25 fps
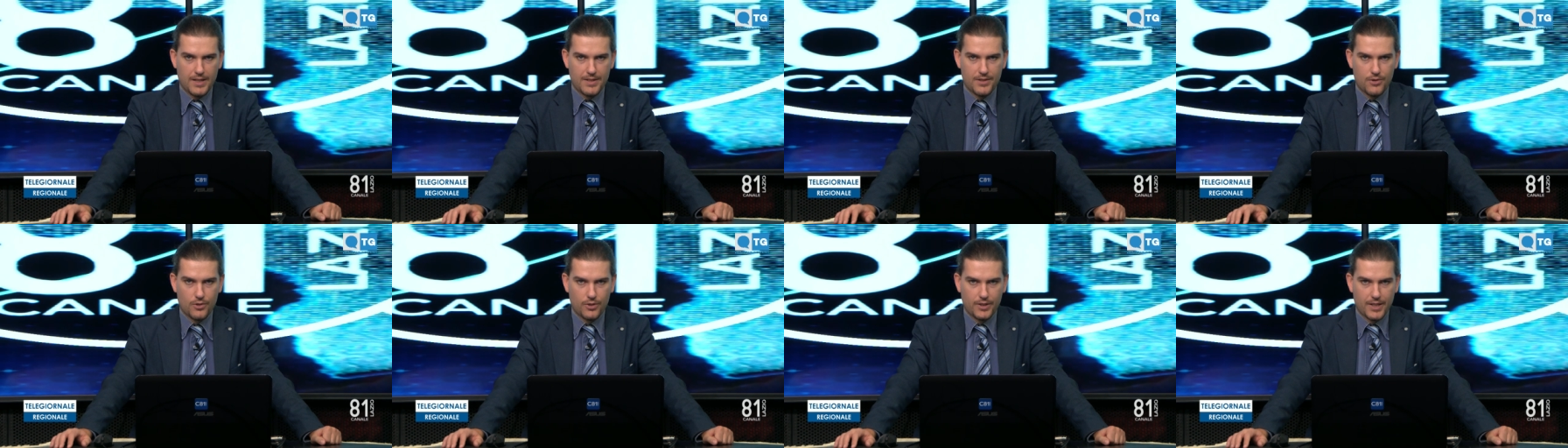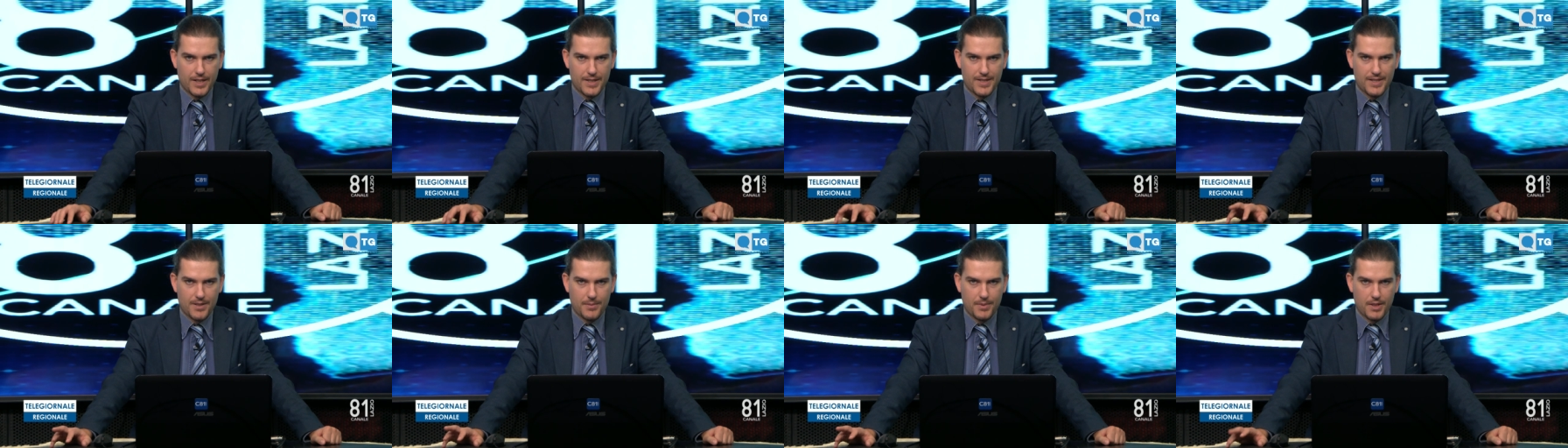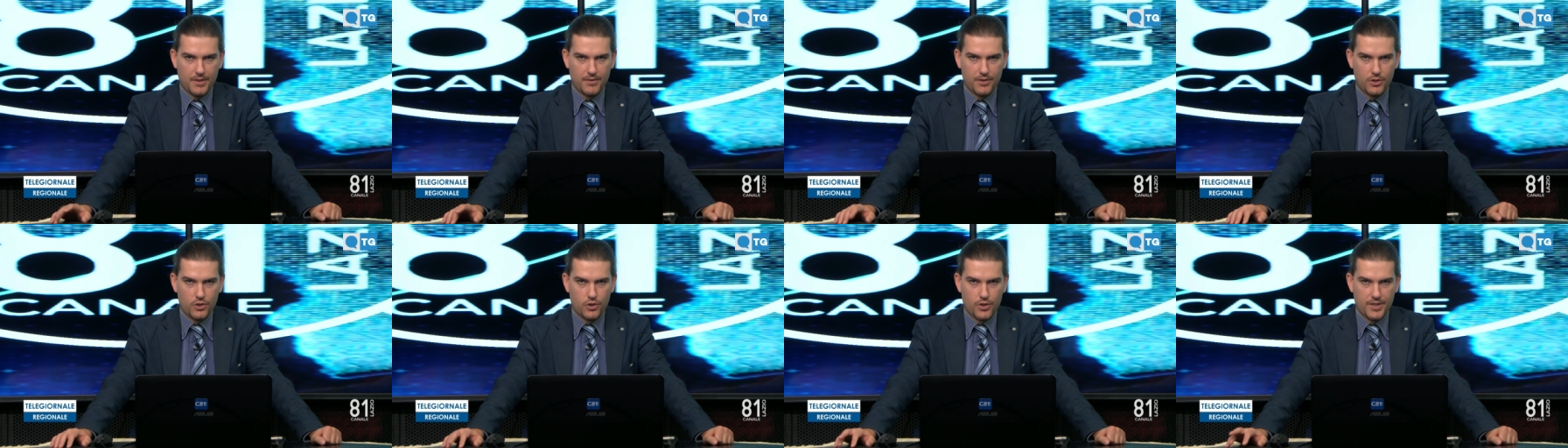Lazio, grazie per
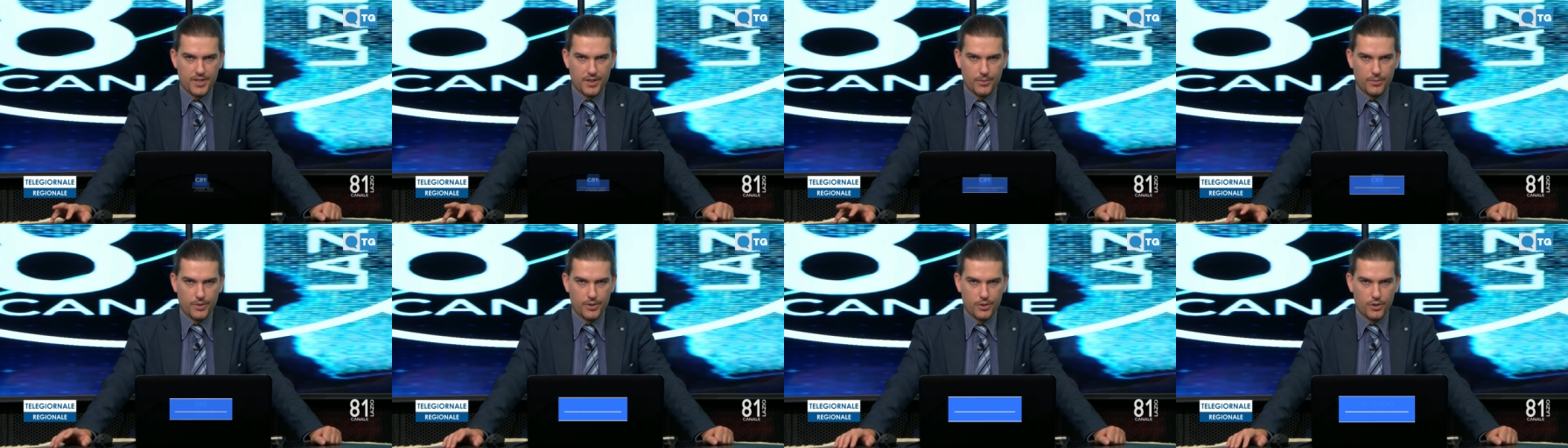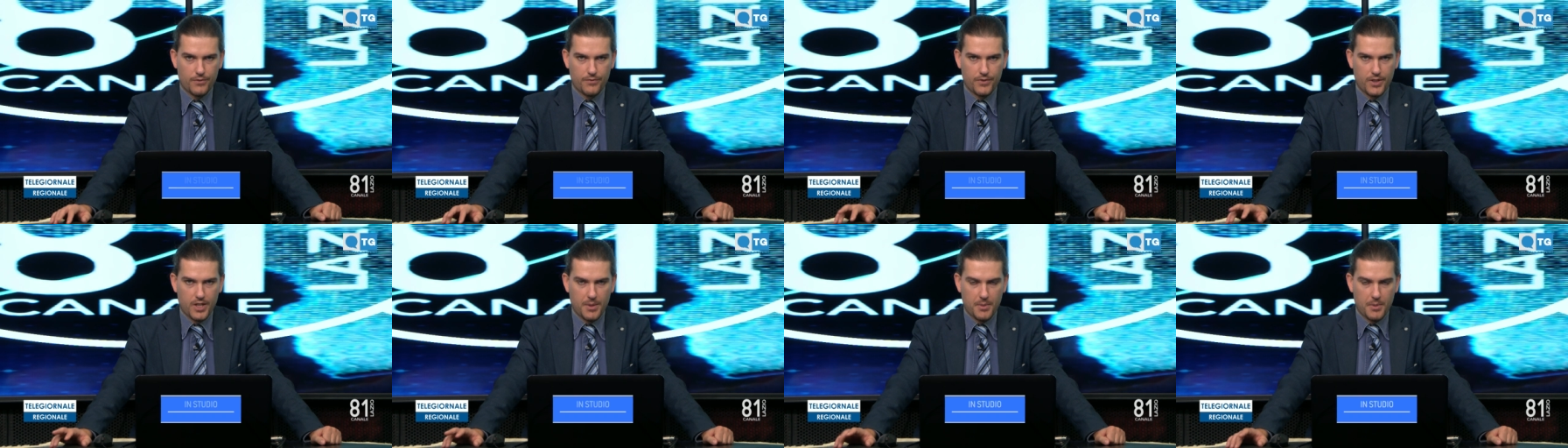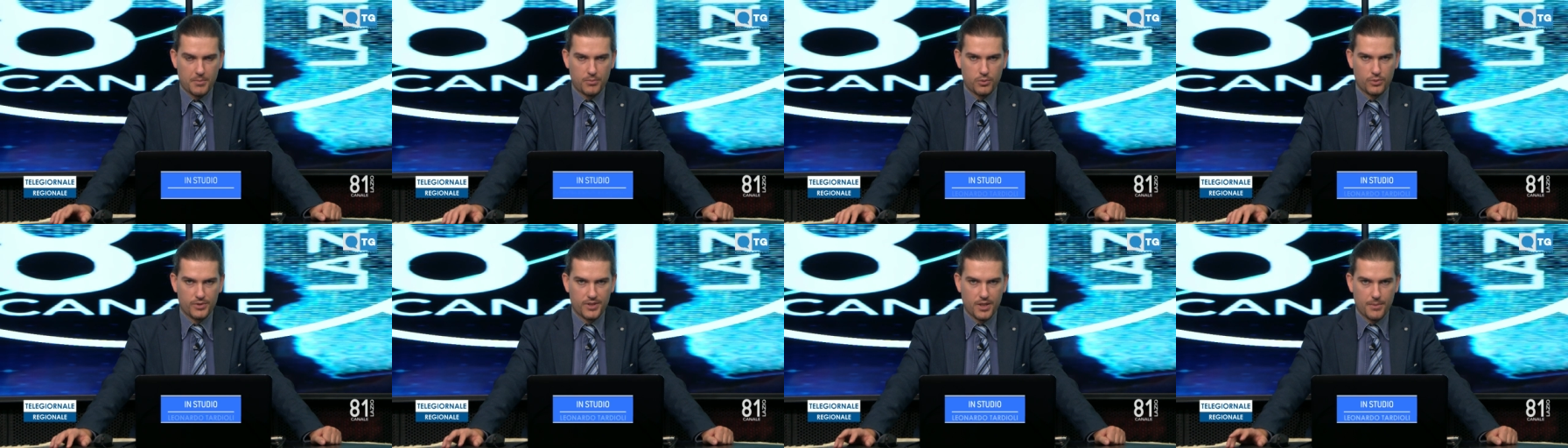averci seguito e vediamo diamo
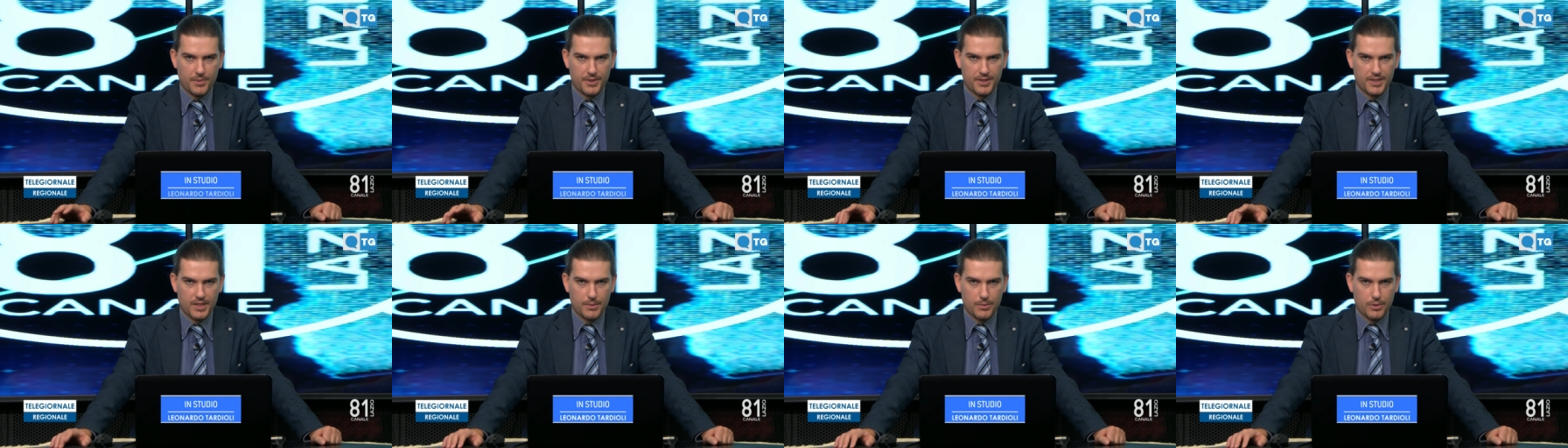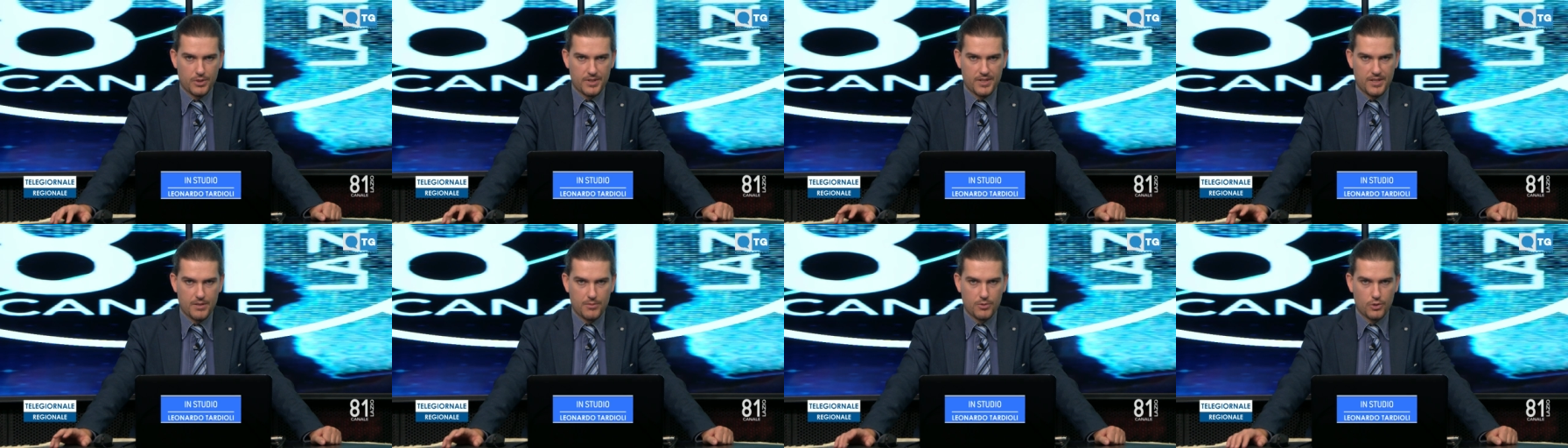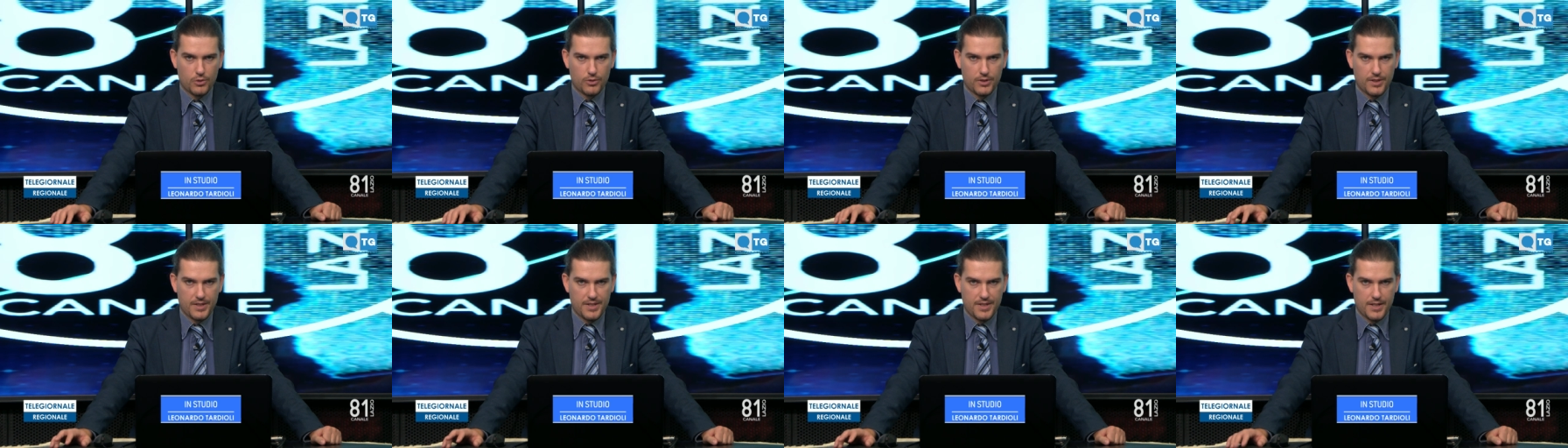appuntamento ai prossimi
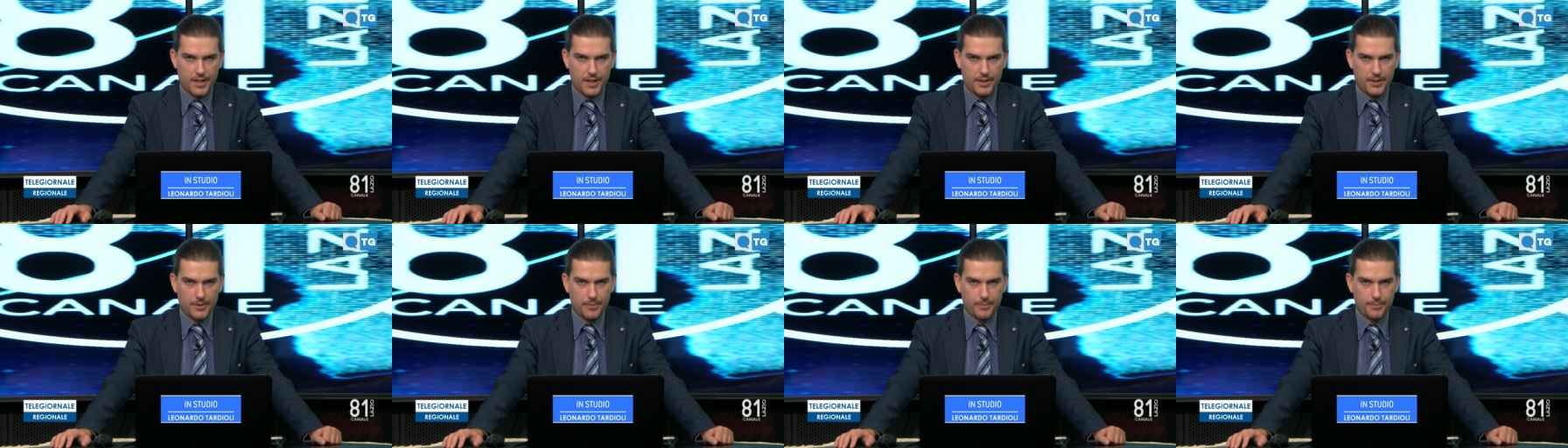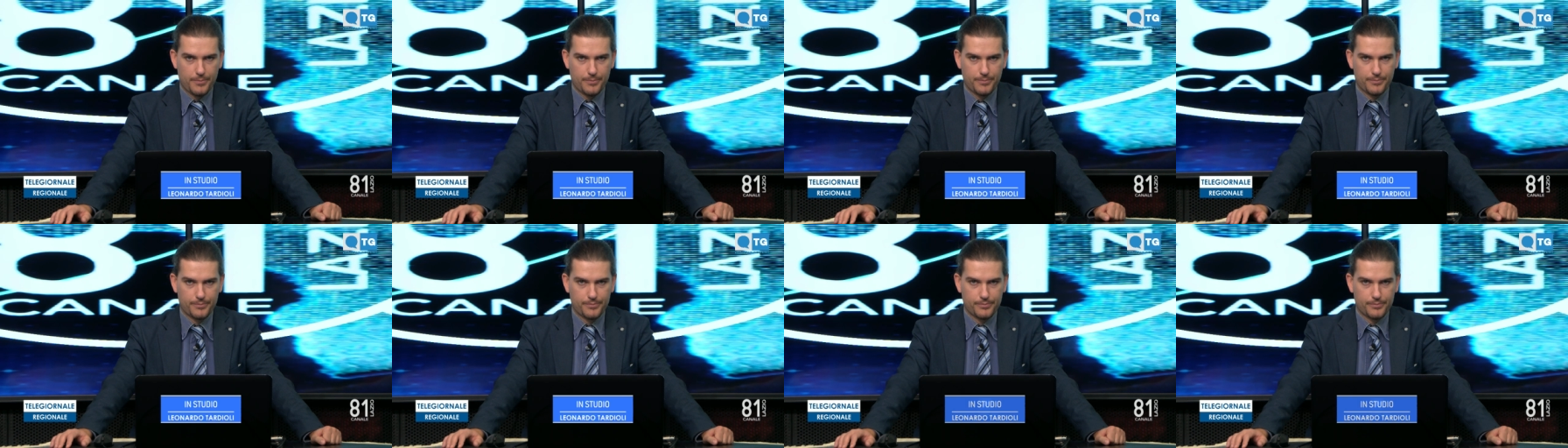notiziari.